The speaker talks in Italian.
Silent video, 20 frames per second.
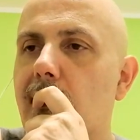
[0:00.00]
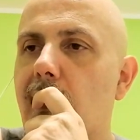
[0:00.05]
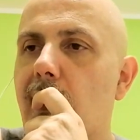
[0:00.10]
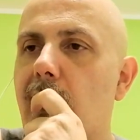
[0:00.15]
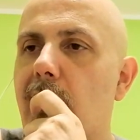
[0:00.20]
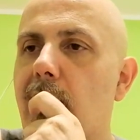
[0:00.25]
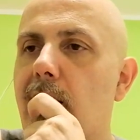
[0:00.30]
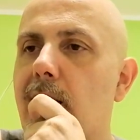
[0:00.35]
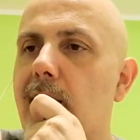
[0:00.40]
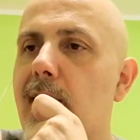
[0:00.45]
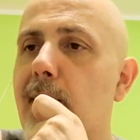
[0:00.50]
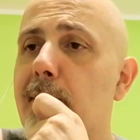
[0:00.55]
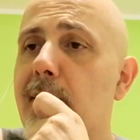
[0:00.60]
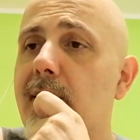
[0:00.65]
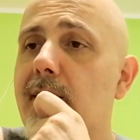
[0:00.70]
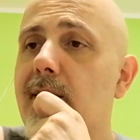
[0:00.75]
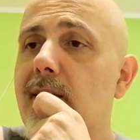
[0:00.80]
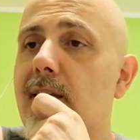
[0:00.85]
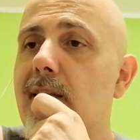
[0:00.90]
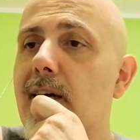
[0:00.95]
la, la
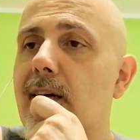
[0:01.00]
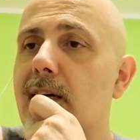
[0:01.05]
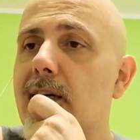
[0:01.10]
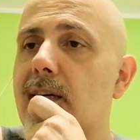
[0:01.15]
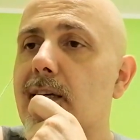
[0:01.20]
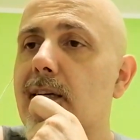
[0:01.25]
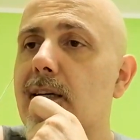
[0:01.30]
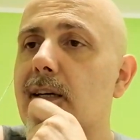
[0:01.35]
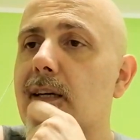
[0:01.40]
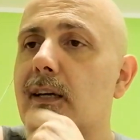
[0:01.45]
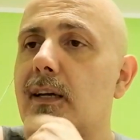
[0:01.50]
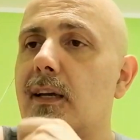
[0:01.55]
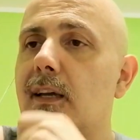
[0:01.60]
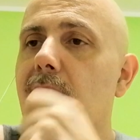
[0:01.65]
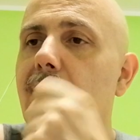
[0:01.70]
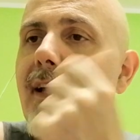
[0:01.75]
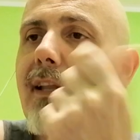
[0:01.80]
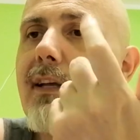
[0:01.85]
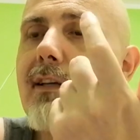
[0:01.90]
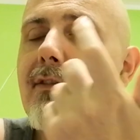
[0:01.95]
partita
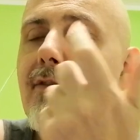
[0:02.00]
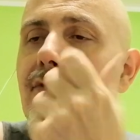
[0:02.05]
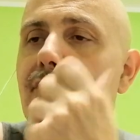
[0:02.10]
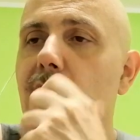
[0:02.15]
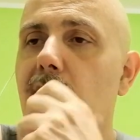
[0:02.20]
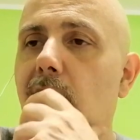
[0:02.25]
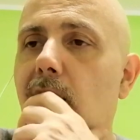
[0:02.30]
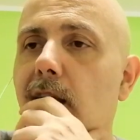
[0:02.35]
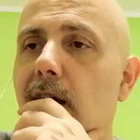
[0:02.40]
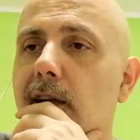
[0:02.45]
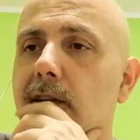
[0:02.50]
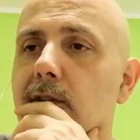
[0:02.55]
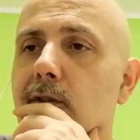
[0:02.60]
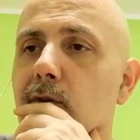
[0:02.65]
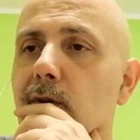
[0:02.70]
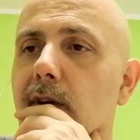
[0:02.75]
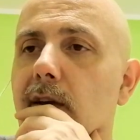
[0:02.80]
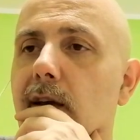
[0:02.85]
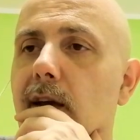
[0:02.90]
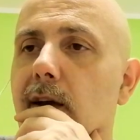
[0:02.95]
e adesso c'è la
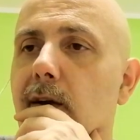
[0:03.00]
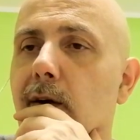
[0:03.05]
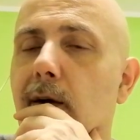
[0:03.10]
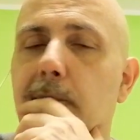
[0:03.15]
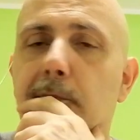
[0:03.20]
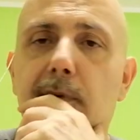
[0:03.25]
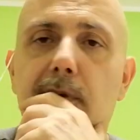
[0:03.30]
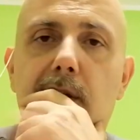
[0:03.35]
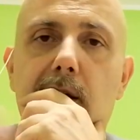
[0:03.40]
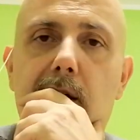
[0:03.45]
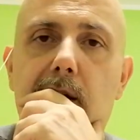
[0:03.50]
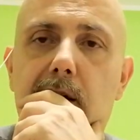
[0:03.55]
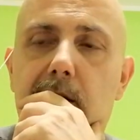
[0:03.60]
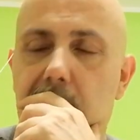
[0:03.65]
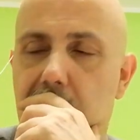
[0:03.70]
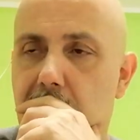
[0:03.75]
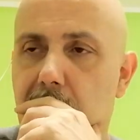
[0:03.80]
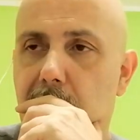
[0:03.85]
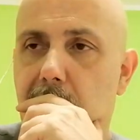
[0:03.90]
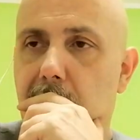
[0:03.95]
Lazio che ecco, ha
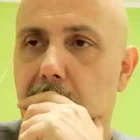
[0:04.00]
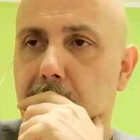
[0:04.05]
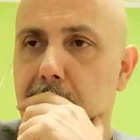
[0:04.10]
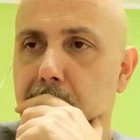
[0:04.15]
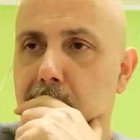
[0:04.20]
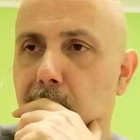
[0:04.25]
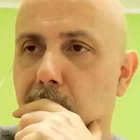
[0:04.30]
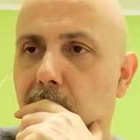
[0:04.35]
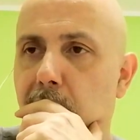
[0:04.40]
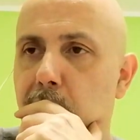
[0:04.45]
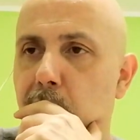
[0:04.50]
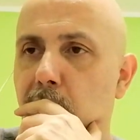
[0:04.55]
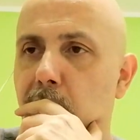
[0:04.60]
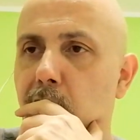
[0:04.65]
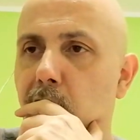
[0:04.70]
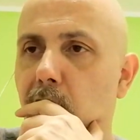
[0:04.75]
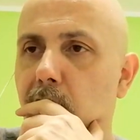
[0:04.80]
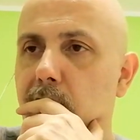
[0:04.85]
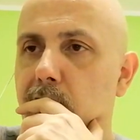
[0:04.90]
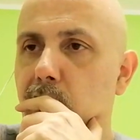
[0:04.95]
appena sfiorato
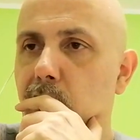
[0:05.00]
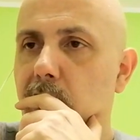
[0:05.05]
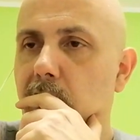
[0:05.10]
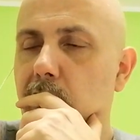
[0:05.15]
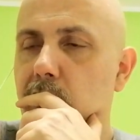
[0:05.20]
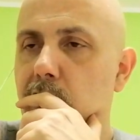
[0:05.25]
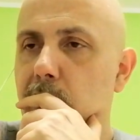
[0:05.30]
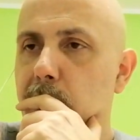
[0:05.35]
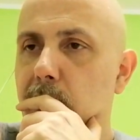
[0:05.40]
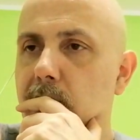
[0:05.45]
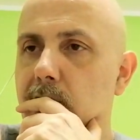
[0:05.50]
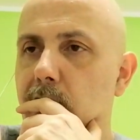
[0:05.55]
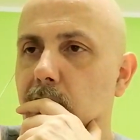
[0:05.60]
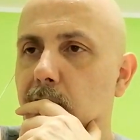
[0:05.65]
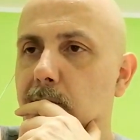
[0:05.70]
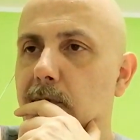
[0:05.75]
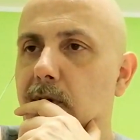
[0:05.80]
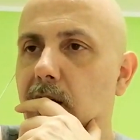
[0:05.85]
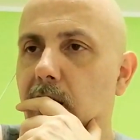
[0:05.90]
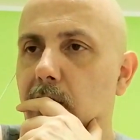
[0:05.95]
il gol su calcio
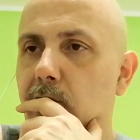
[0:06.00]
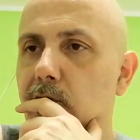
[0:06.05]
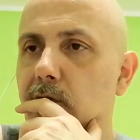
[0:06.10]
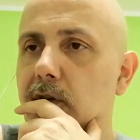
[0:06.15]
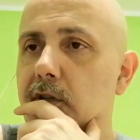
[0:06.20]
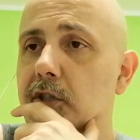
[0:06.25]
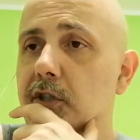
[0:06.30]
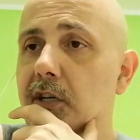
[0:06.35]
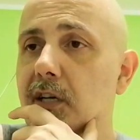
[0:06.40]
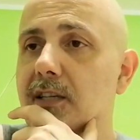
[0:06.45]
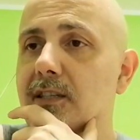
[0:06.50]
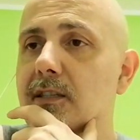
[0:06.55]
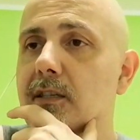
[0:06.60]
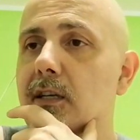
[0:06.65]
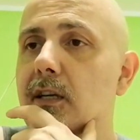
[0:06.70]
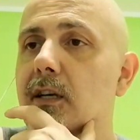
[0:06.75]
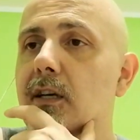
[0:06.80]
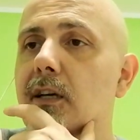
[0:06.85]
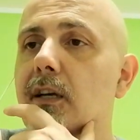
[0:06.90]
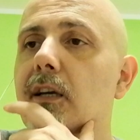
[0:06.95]
punizione un miracolo De
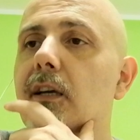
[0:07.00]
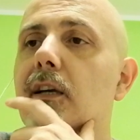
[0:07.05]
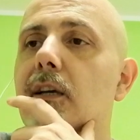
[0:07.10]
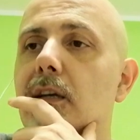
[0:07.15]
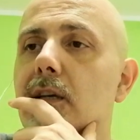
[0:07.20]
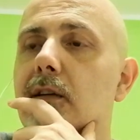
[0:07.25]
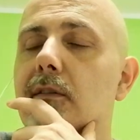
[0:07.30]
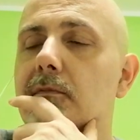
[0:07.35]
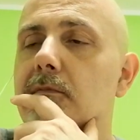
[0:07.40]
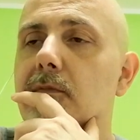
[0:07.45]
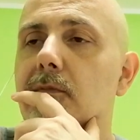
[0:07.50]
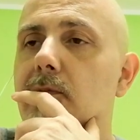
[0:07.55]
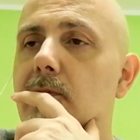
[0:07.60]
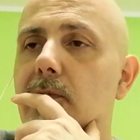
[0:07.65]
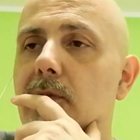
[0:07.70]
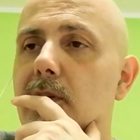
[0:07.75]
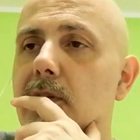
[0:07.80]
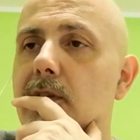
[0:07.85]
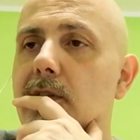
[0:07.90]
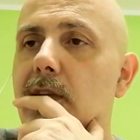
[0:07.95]
Scesni e
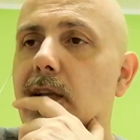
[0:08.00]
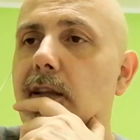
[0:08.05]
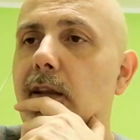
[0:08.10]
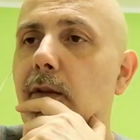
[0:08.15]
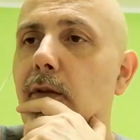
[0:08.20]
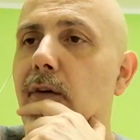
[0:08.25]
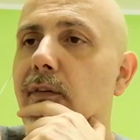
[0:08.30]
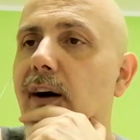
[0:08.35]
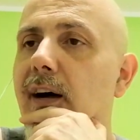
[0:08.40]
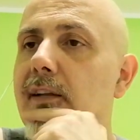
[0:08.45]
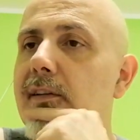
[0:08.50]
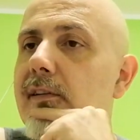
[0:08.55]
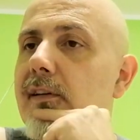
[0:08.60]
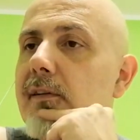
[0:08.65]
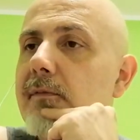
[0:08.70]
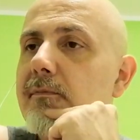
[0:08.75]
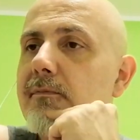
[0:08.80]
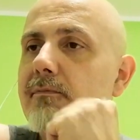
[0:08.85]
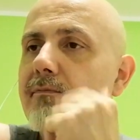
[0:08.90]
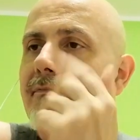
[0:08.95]
sta andando
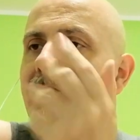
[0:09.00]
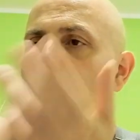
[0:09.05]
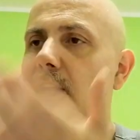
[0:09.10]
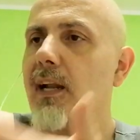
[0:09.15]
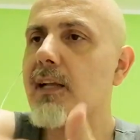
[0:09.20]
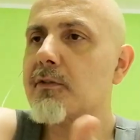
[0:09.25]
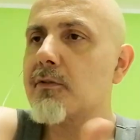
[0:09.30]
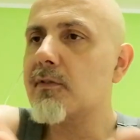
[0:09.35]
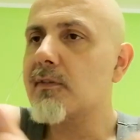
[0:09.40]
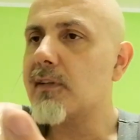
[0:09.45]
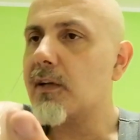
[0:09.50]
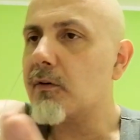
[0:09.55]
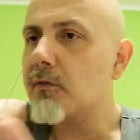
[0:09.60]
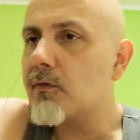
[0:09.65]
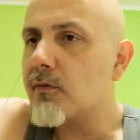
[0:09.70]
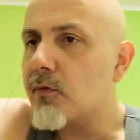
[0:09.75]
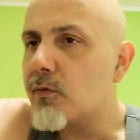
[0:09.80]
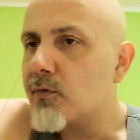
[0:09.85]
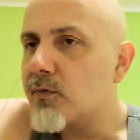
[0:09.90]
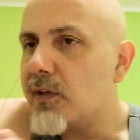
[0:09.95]
avanti. La Lazio sta
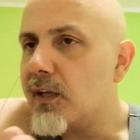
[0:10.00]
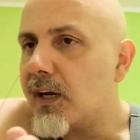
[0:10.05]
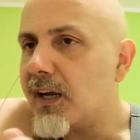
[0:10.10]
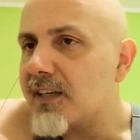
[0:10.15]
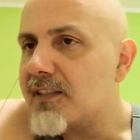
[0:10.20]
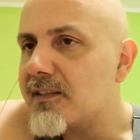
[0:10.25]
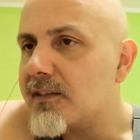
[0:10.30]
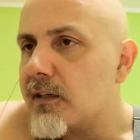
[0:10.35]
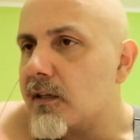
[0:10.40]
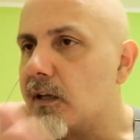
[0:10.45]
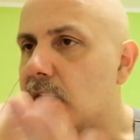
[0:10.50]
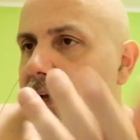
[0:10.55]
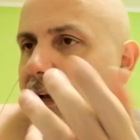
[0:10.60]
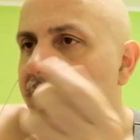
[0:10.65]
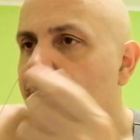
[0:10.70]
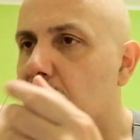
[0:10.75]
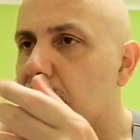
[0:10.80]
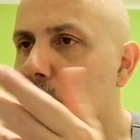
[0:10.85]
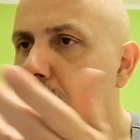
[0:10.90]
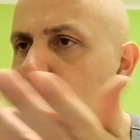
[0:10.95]
con, dei ragazzini in
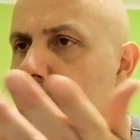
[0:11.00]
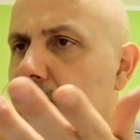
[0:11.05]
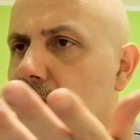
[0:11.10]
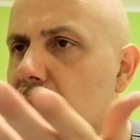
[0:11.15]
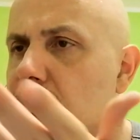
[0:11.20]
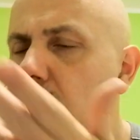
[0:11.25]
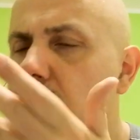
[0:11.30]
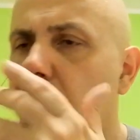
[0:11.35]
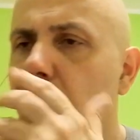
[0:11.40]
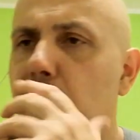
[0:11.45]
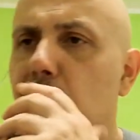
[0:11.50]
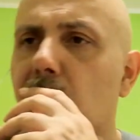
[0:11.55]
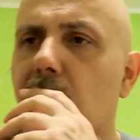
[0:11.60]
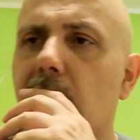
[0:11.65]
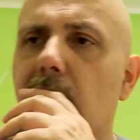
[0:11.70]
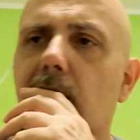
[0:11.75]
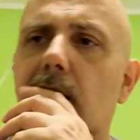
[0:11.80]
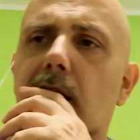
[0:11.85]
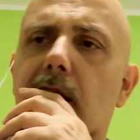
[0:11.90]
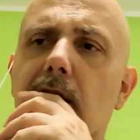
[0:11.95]
campo, è diventato
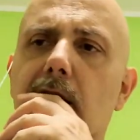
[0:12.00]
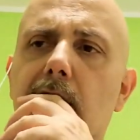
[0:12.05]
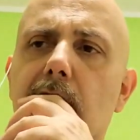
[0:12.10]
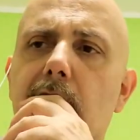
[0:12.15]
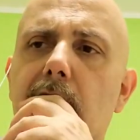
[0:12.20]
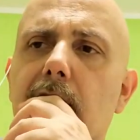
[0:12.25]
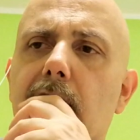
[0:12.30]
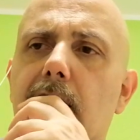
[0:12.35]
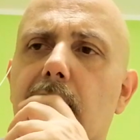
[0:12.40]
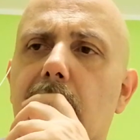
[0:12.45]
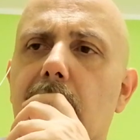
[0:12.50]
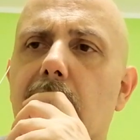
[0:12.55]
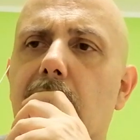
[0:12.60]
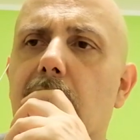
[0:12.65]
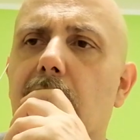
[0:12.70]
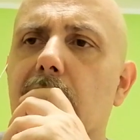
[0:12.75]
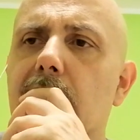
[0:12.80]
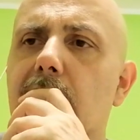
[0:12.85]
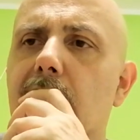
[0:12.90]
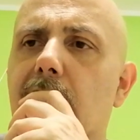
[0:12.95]
pure
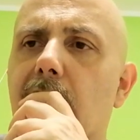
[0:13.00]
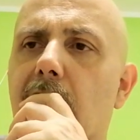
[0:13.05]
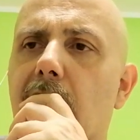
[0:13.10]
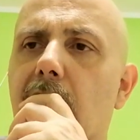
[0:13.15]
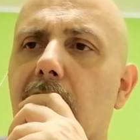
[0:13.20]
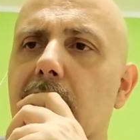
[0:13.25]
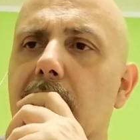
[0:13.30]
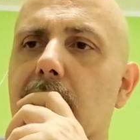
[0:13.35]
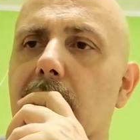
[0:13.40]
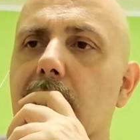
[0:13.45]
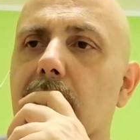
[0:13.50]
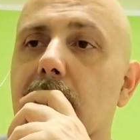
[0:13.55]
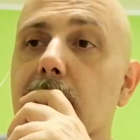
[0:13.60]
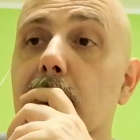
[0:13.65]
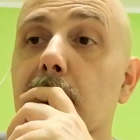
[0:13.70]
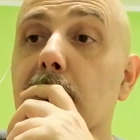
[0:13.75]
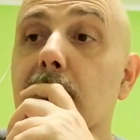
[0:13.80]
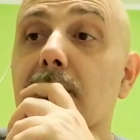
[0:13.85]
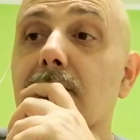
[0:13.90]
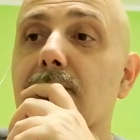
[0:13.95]
Adecanie, eh,
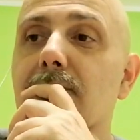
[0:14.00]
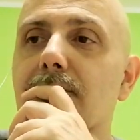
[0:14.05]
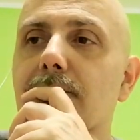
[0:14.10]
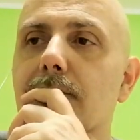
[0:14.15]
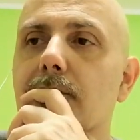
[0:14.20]
insomma,